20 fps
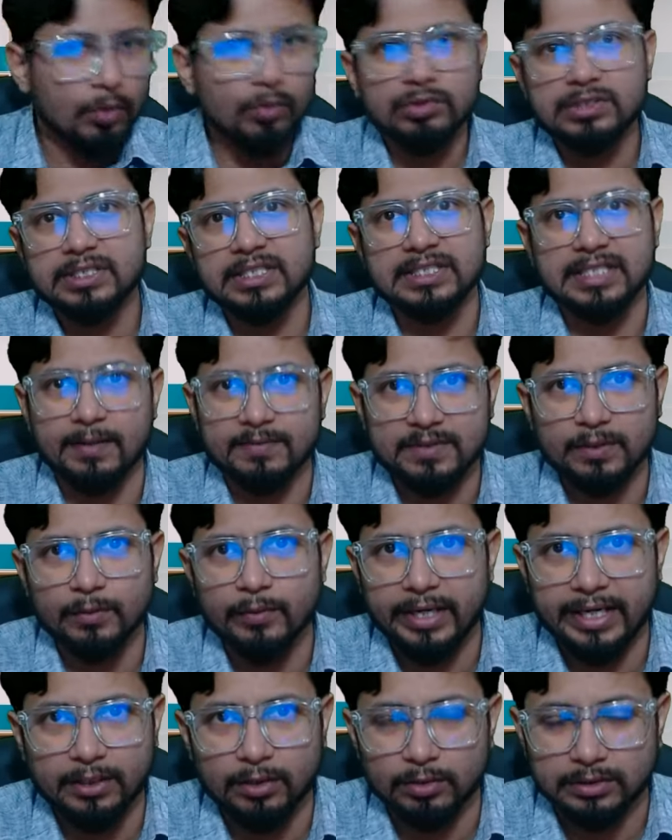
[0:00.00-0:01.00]
उस हिसाब से वो
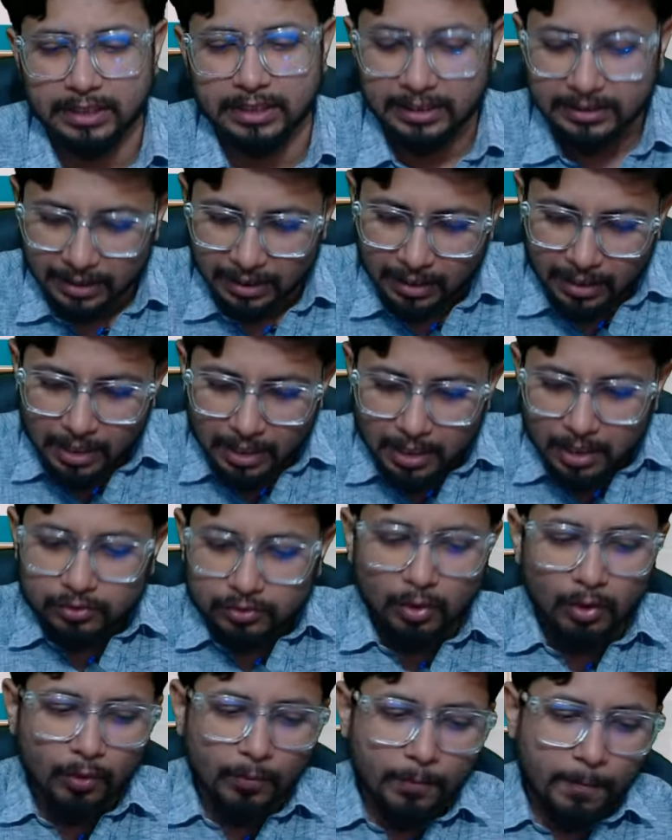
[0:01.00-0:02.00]
एंड होता था
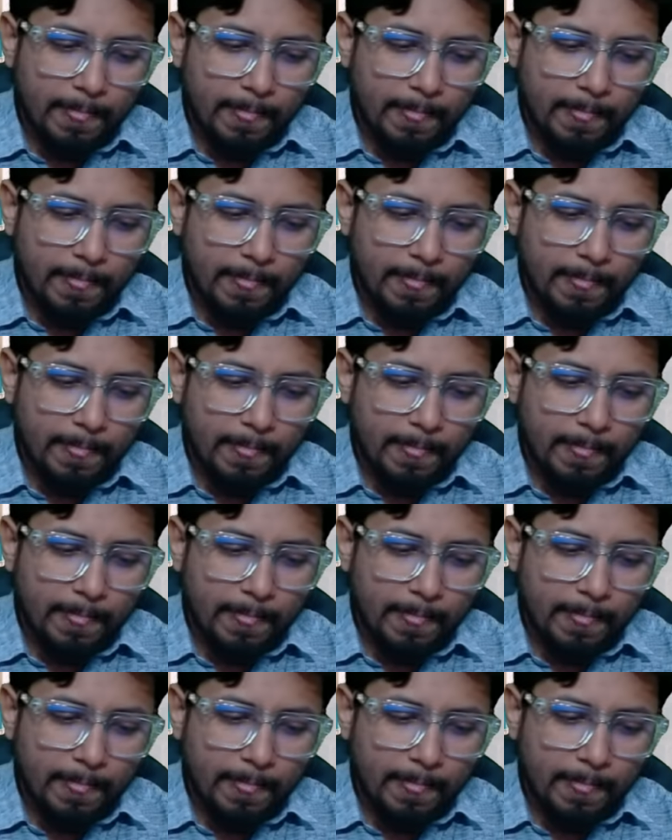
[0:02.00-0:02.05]
तो